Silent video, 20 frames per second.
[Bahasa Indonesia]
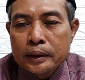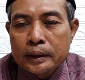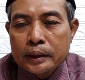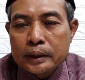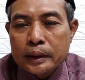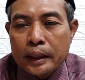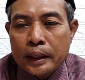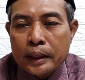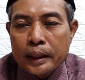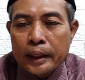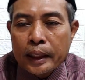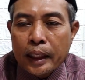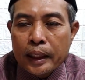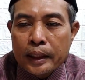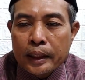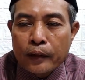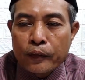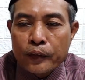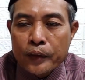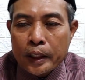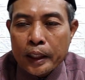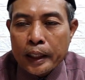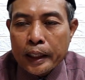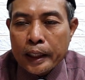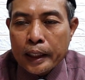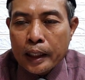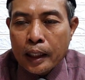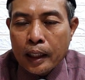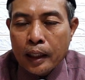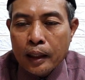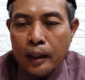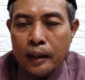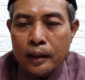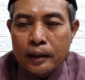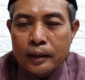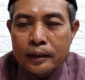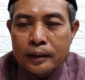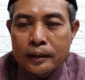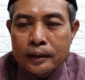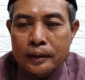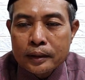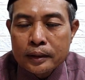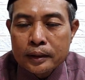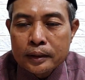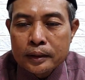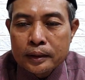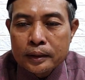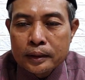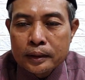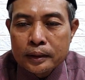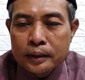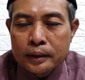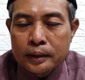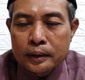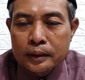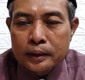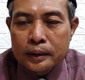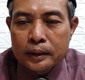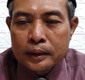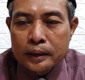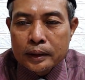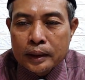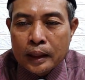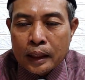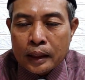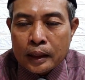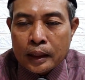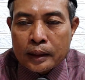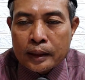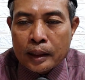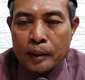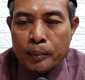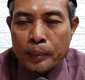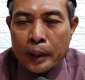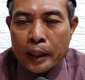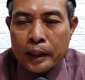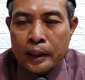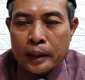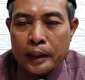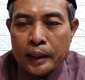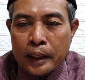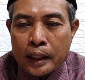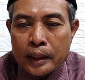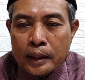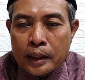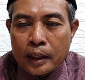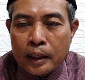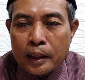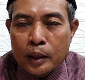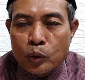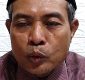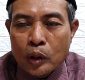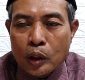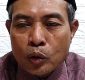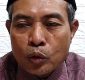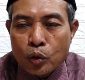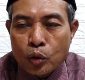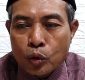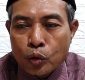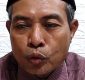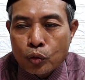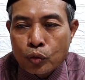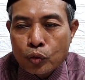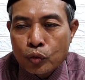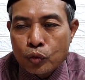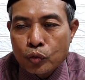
Nanti ada fi'il yang terdapat di antara dua kurung.